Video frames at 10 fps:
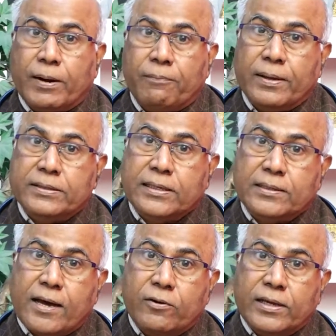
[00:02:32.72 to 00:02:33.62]
ప్రపంచ
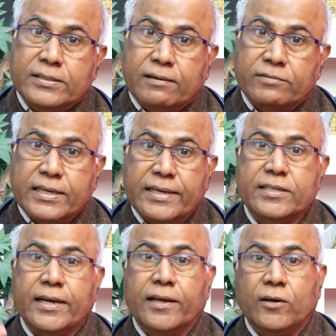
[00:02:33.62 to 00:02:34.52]
ఆరోగ్య సంస్థ
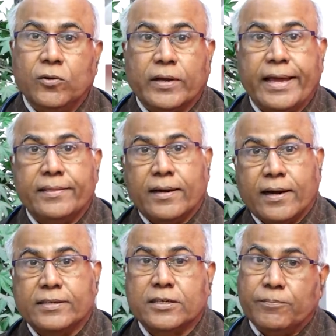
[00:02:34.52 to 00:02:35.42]
హెచ్చరికలు కేంద్ర
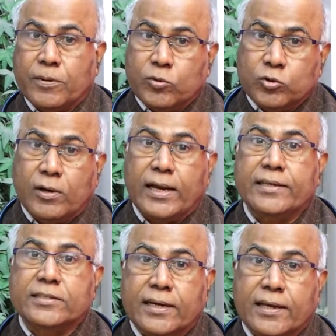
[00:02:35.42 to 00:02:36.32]
రాష్ట్ర ప్రభుత్వాల
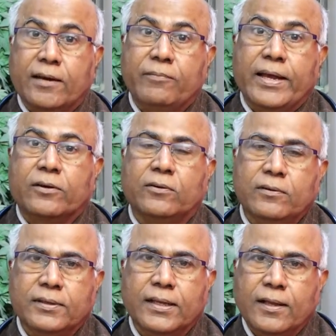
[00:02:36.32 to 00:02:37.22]
హెచ్చరికల మేరకు
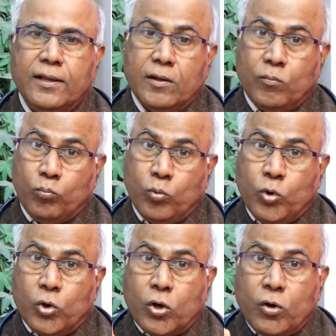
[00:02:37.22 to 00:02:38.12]

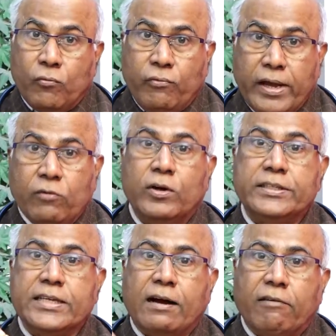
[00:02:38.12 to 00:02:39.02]
మూడో వేవ్
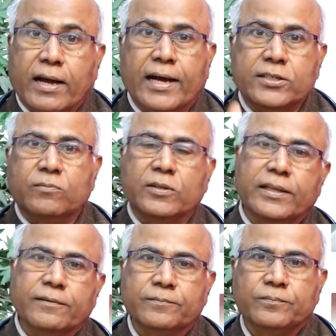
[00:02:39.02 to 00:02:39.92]
వచ్చే అవకాశం
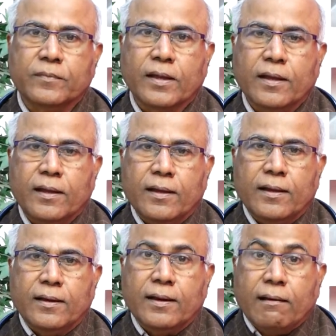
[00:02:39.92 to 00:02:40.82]
ఉంది
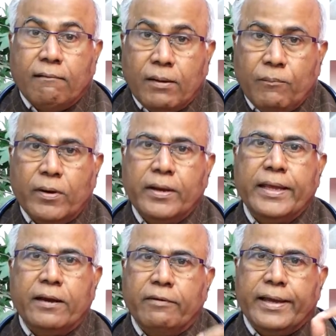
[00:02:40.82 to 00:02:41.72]
నవంబర్
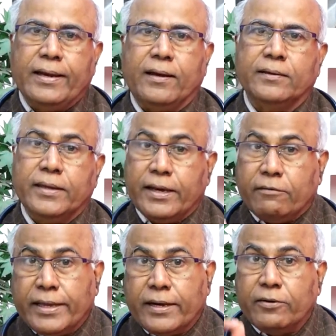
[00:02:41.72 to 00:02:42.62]
ఇరవైన
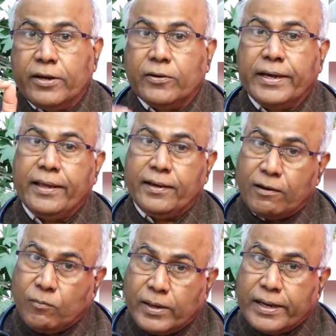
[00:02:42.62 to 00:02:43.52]
ఇరవై ఇరవై ఒకటి
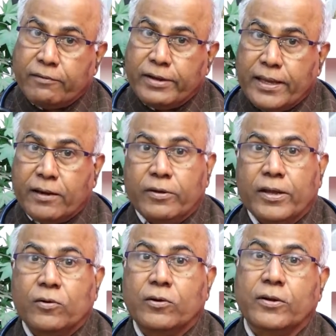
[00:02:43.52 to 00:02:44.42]
నవంబర్ ఇరవై
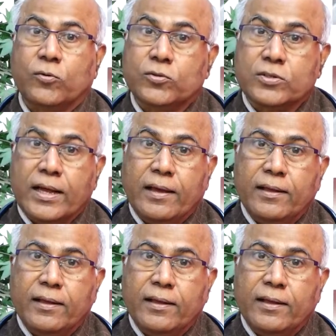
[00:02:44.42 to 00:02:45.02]
ఇరవై ఒకటి రోజున